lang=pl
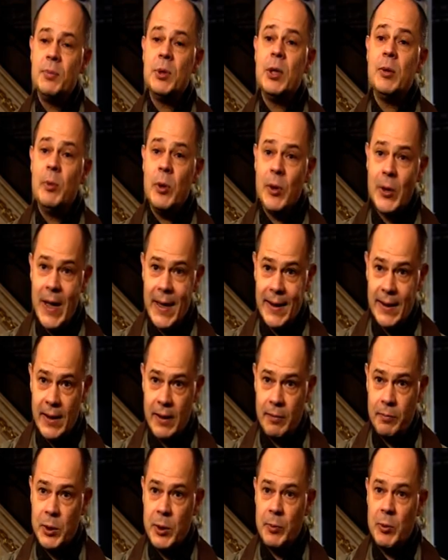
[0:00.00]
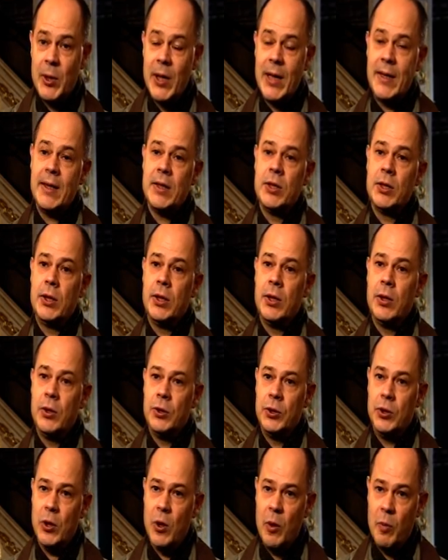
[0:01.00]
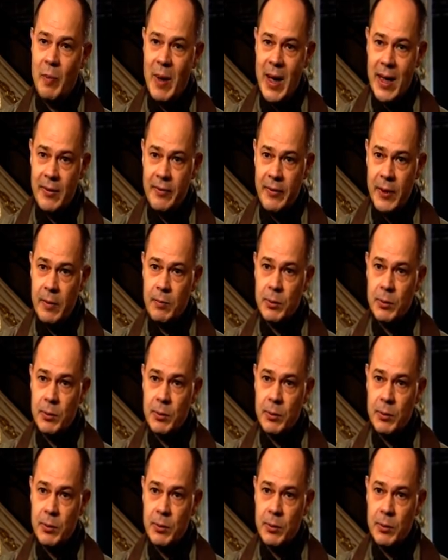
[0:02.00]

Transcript: przebogata. Przebogata, jeżeli chodzi o barwę,